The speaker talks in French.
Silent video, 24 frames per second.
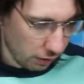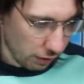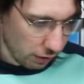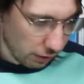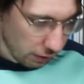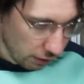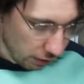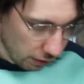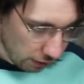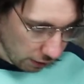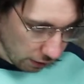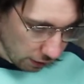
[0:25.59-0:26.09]

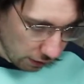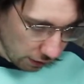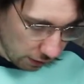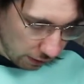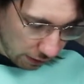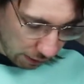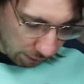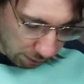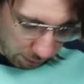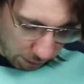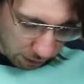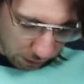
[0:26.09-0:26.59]
qui, qui
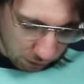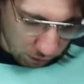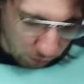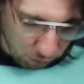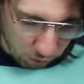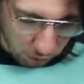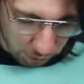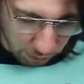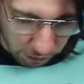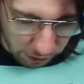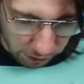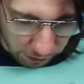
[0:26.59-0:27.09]
tape bien, on le
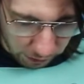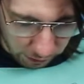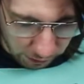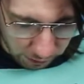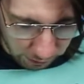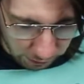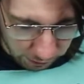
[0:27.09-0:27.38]
voit bien.